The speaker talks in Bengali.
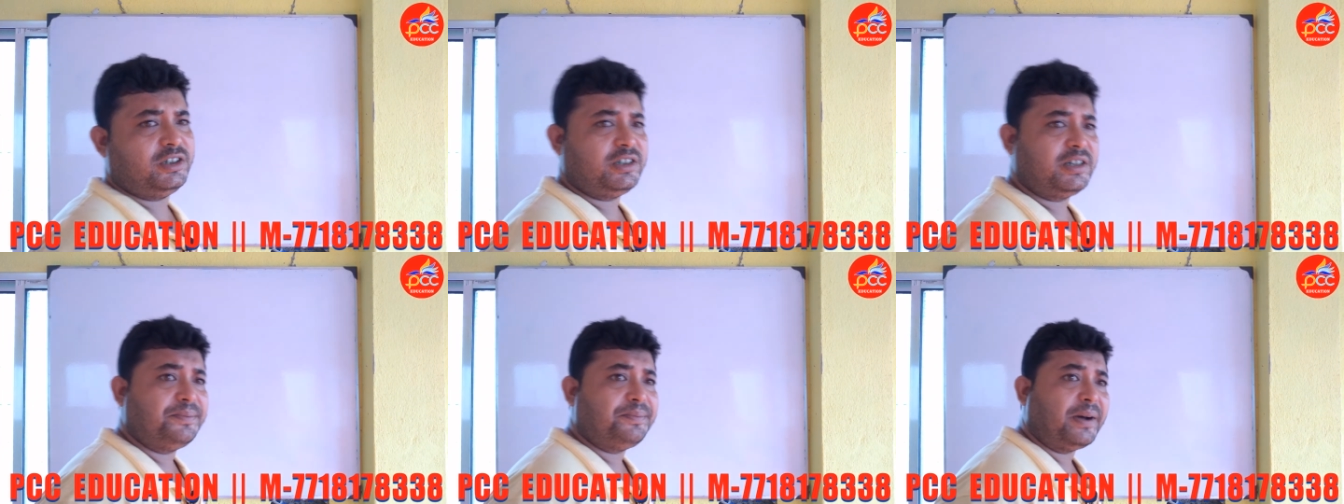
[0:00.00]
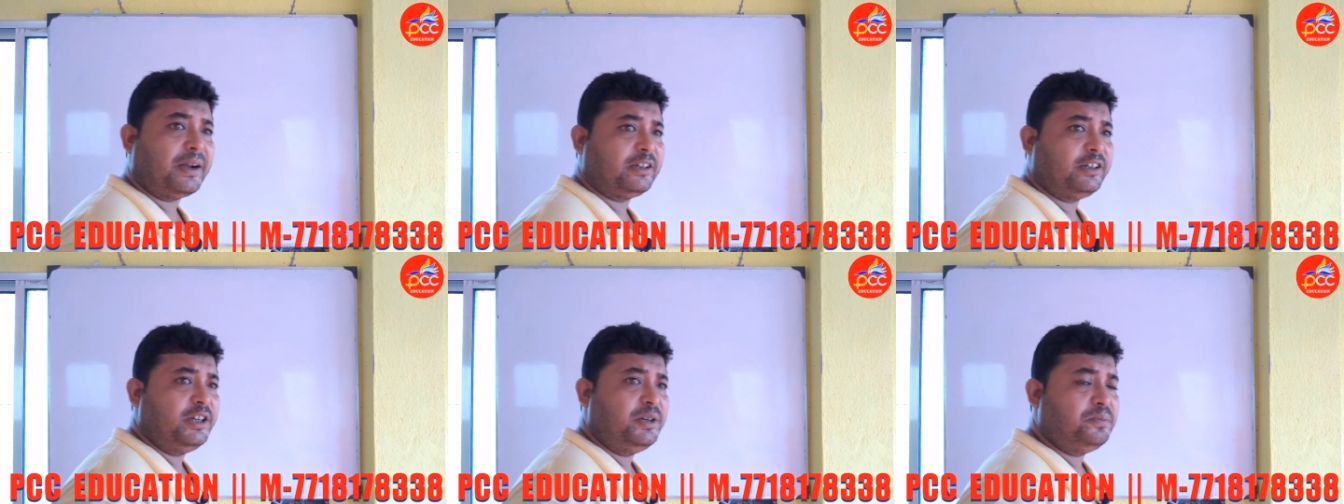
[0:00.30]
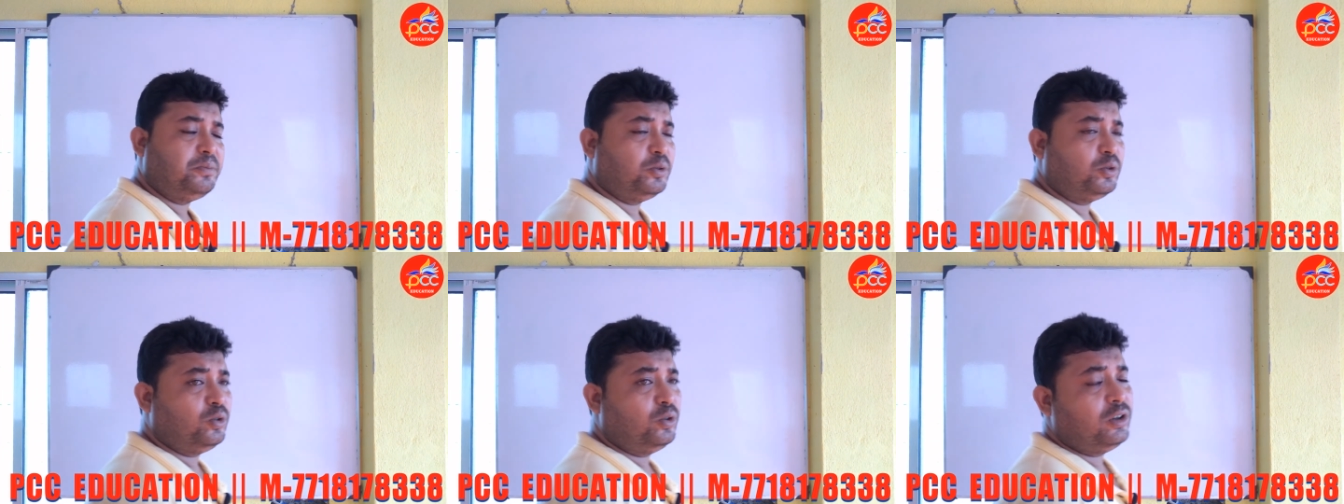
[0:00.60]
সে মাটির
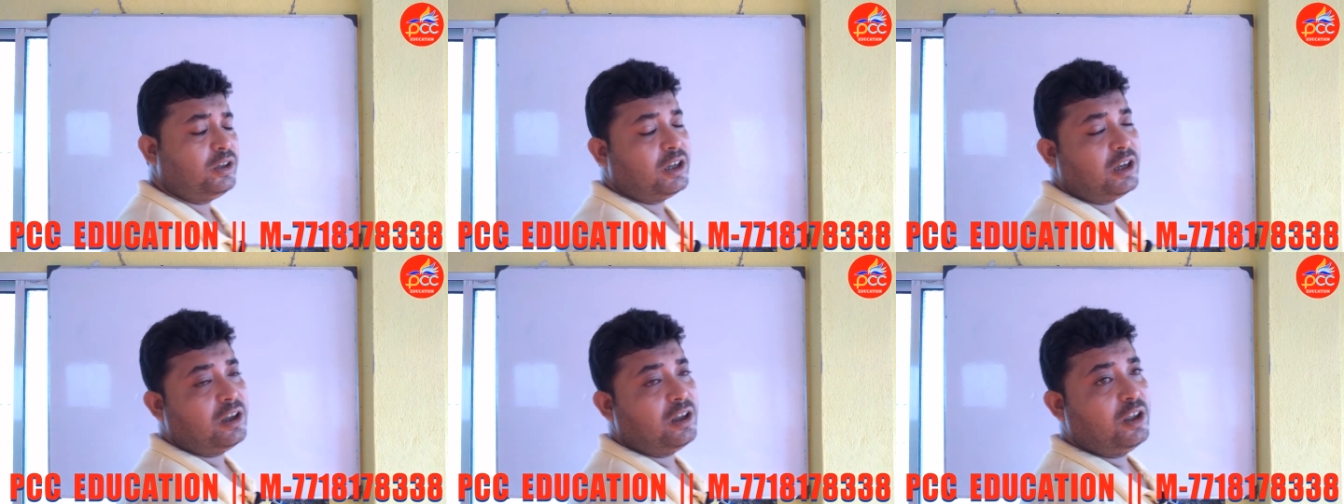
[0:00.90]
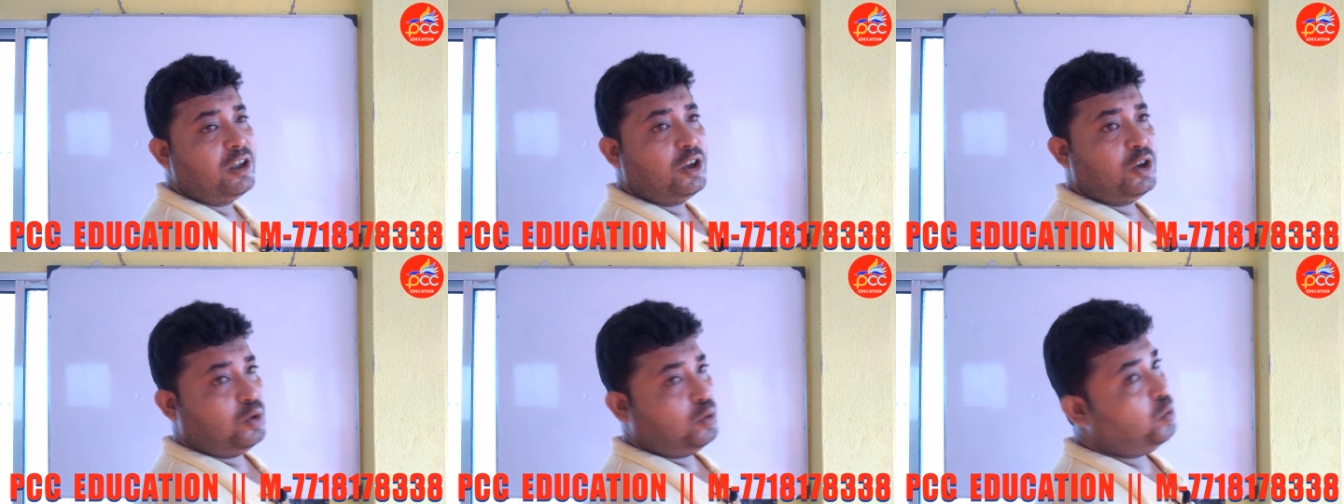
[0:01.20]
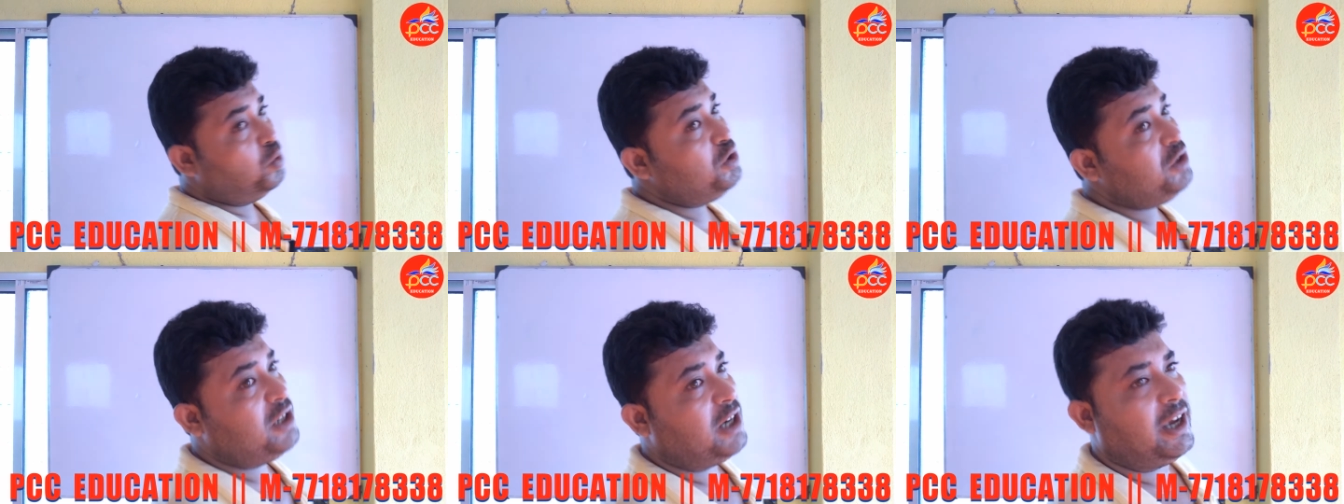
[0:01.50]
পুতুলটা
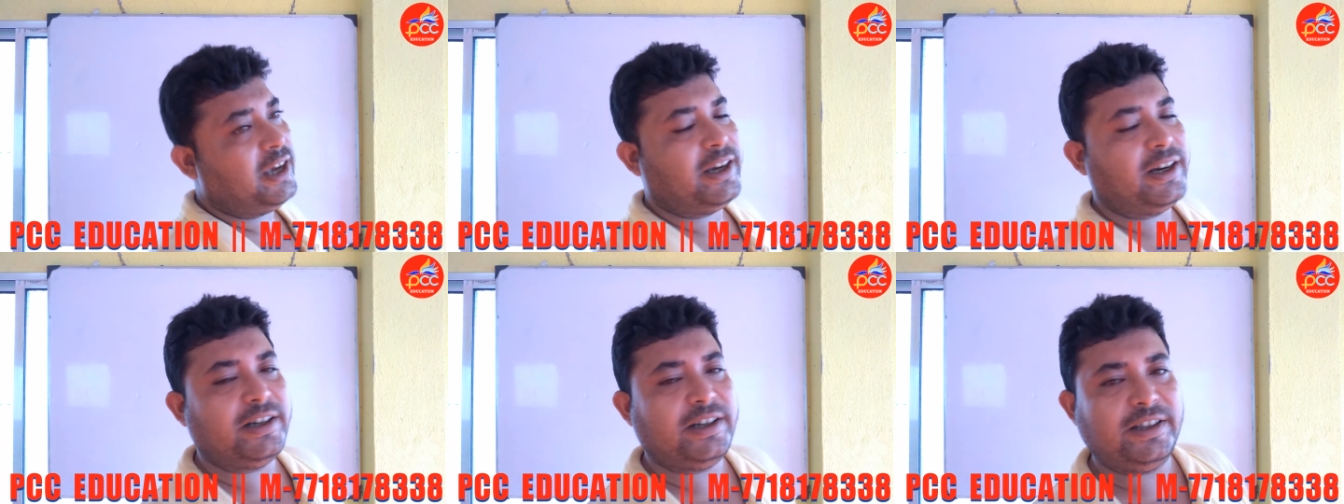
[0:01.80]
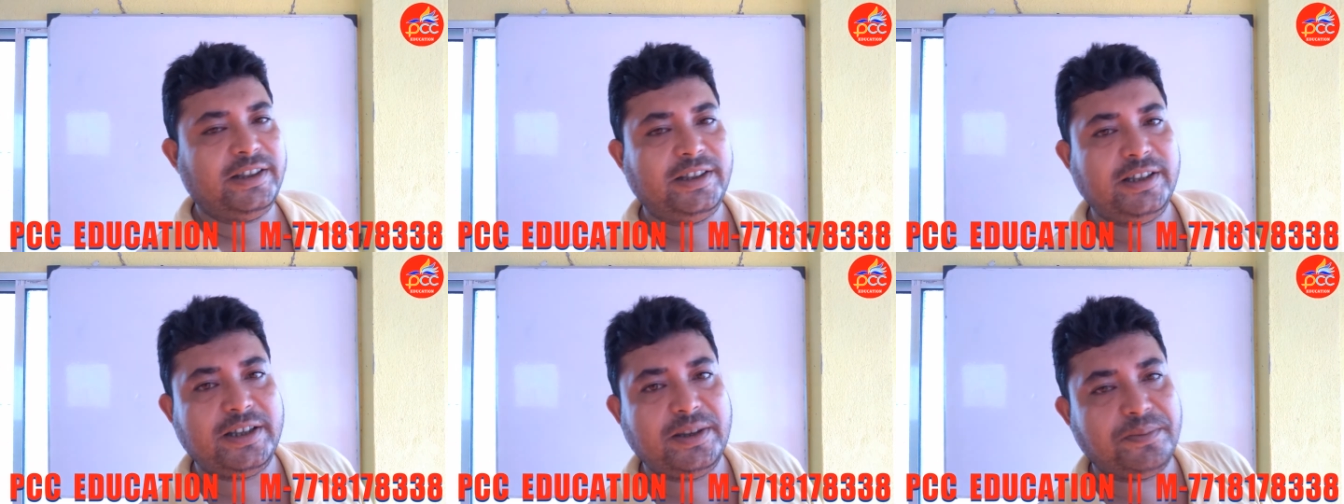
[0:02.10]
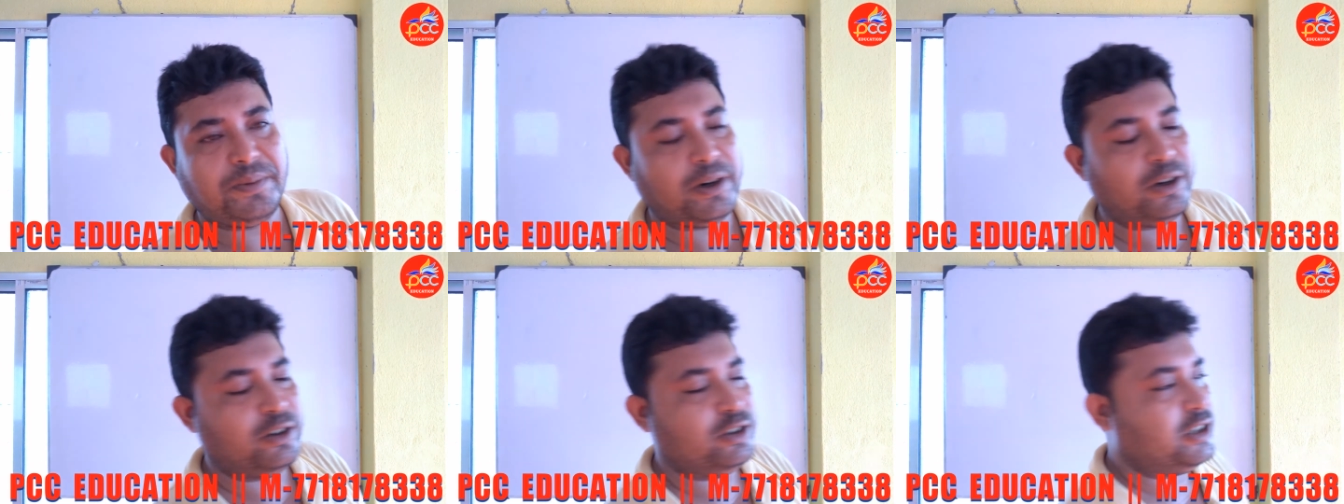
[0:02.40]
কোন জায়গাটার থেকে
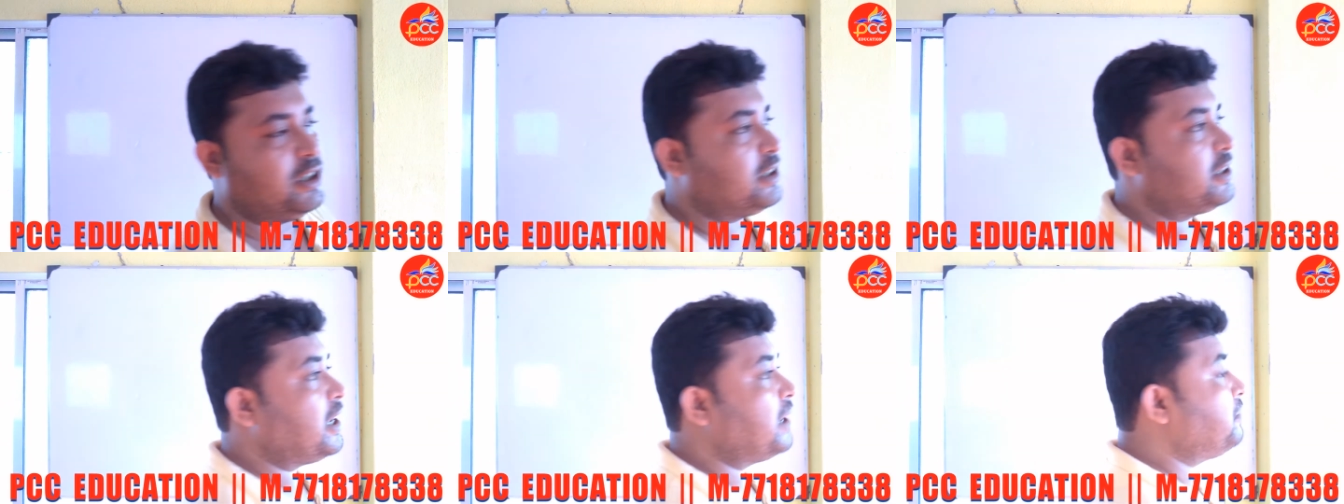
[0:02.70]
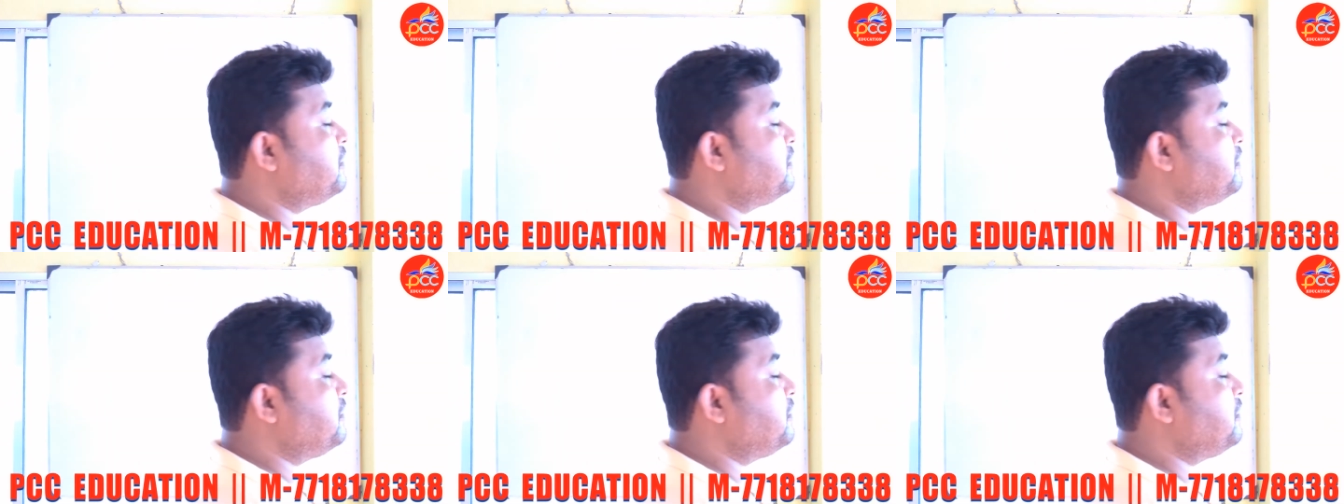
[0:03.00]
পাওয়া যায় তার